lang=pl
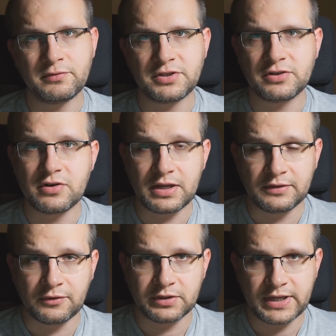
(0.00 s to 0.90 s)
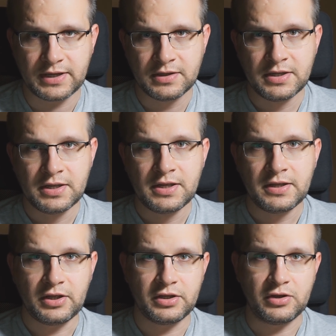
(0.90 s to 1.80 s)
się do Night Volta
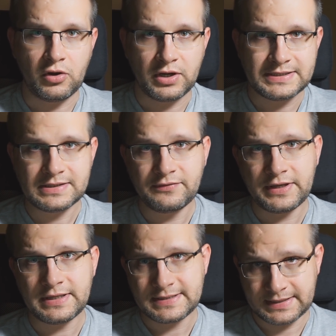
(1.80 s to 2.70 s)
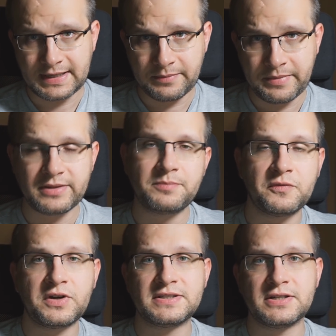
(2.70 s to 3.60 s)
e, oraz dwie stare bandy
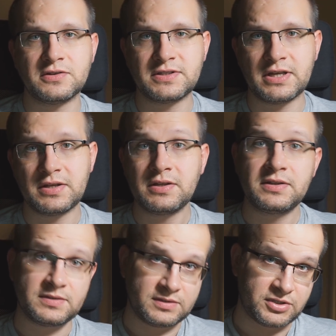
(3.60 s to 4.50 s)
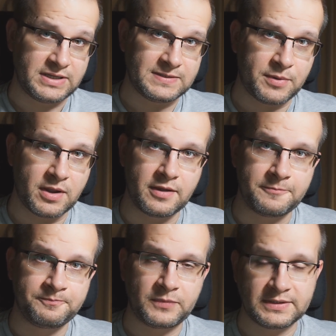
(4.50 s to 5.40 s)
powracające z Shadespire.
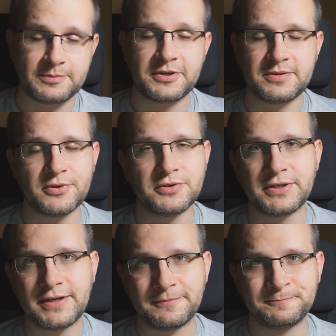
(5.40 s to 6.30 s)
Zapraszam do odcinka.